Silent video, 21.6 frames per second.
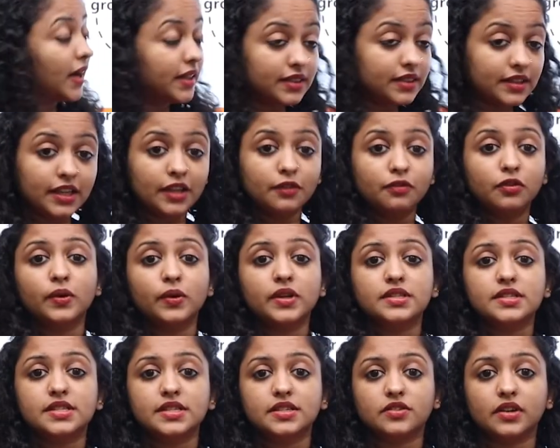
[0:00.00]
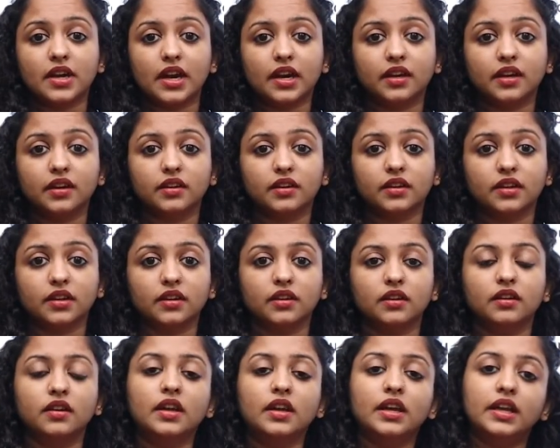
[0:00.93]
மந்த்லி ஃப்ளூயன்சி ட்ராக்கர்
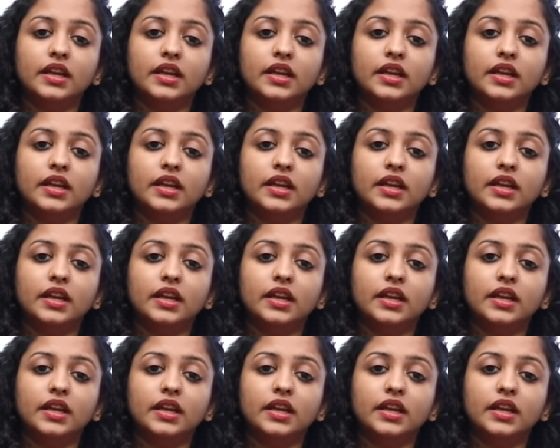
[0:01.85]
இருக்குது